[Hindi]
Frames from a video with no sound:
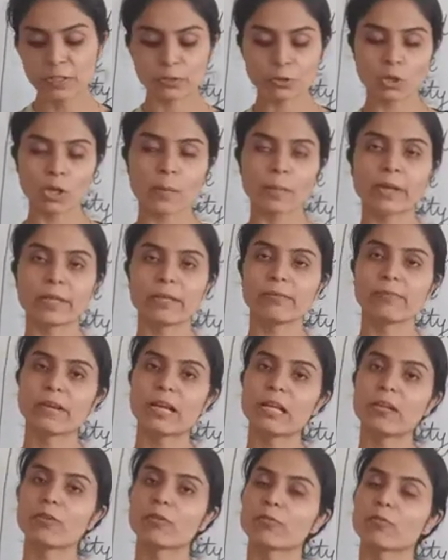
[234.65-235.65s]
तो हमारी
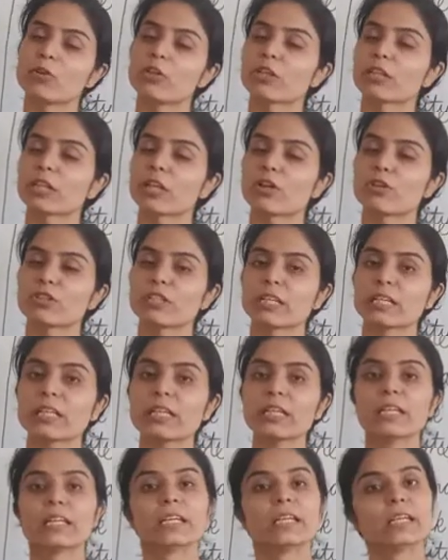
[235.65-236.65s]
फाइल और फोल्डर क्या हो
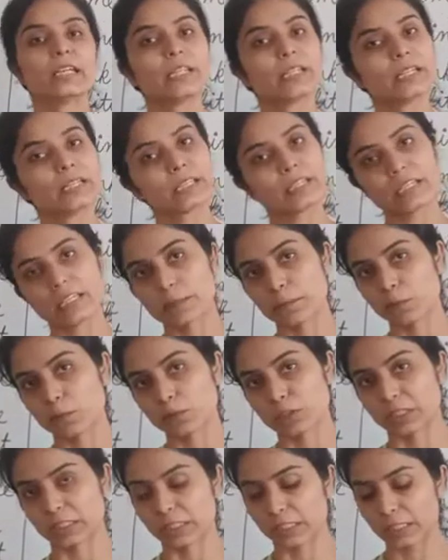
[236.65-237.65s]
जाएंगे रीनेम हो
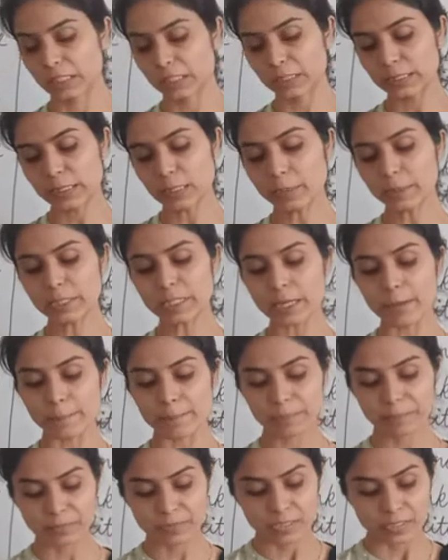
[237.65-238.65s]
जाएंगे क्लियर बेटा
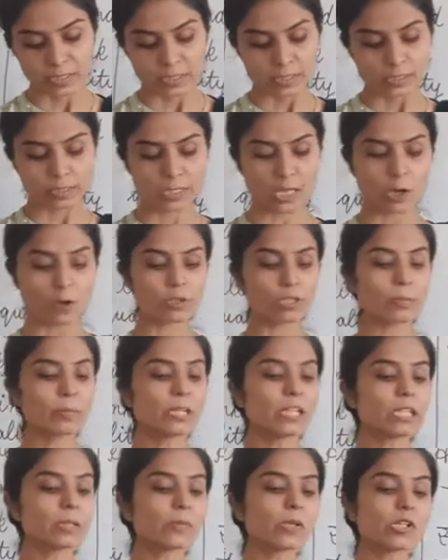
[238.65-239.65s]
ना ये
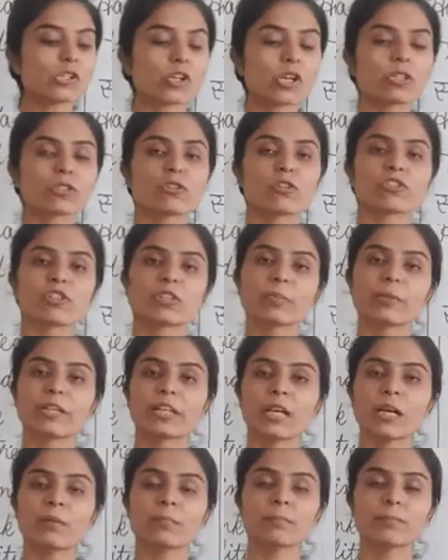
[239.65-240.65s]
मल्टीपल चॉइस क्वेश्चन
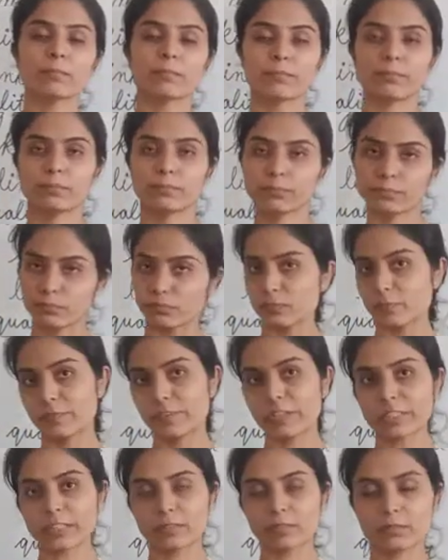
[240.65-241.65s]
बेटा हम
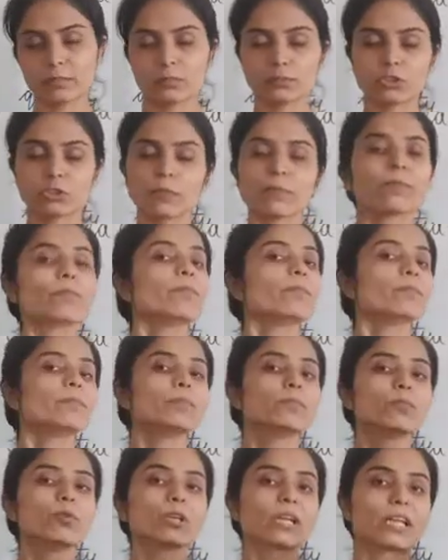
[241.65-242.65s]
वर्क जो
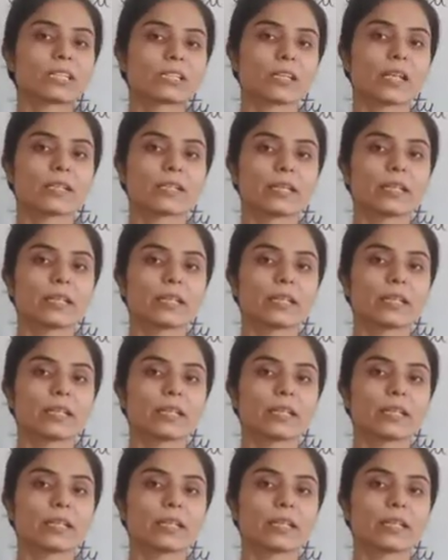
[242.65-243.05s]
बुक एक्सरसाइज